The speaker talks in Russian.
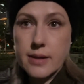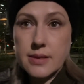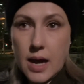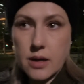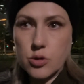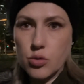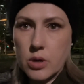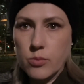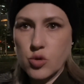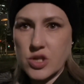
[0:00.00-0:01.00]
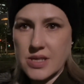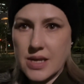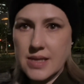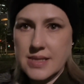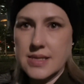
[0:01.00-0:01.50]
да, которая, можно
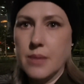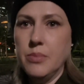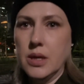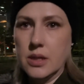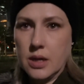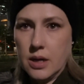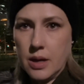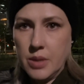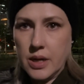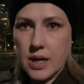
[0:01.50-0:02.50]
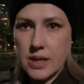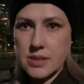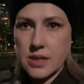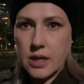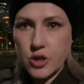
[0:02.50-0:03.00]
сказать, замена
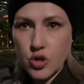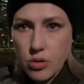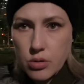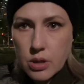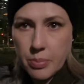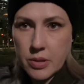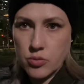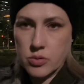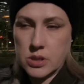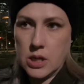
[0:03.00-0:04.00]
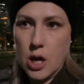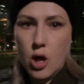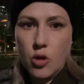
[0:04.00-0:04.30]
американской или еще какой-то продукции,